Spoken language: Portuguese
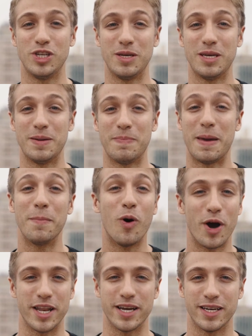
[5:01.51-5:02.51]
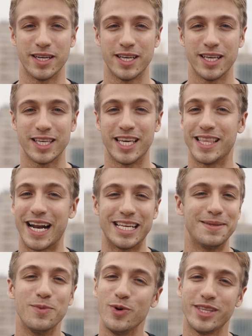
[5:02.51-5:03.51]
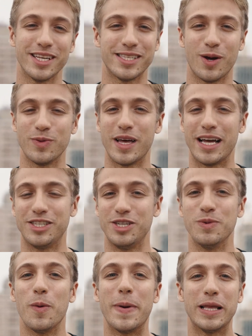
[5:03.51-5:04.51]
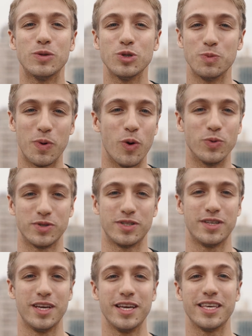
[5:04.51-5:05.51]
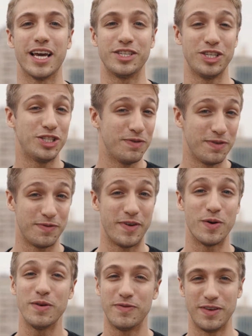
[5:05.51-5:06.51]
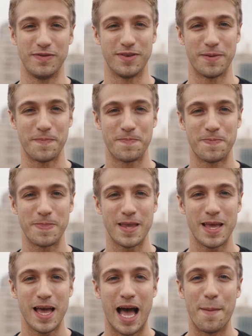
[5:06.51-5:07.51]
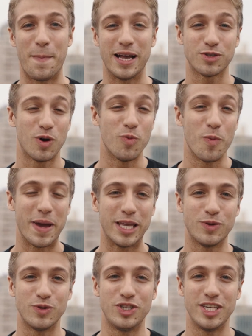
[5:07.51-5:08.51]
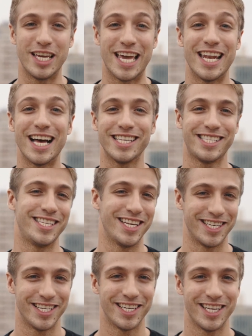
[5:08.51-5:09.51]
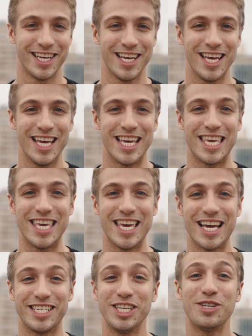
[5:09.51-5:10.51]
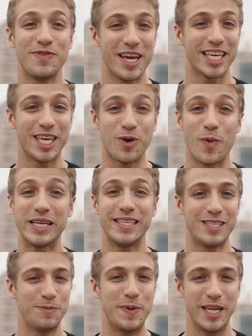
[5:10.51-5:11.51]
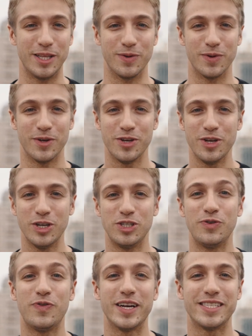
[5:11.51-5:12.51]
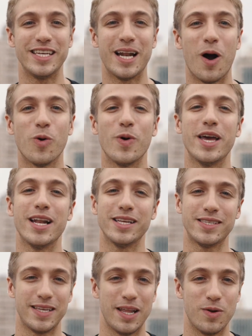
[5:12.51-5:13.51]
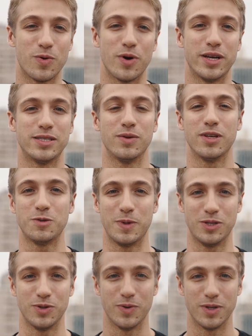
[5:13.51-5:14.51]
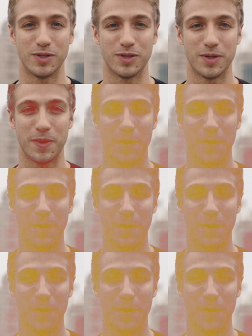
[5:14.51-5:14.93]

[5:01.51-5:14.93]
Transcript: de memória que traz muita saudade de momentos bons que a gente viveu e vive. A Páscoa é um momento de renascer. E a gente vem aqui com esse espírito de fazer algo renascer no coração das pessoas.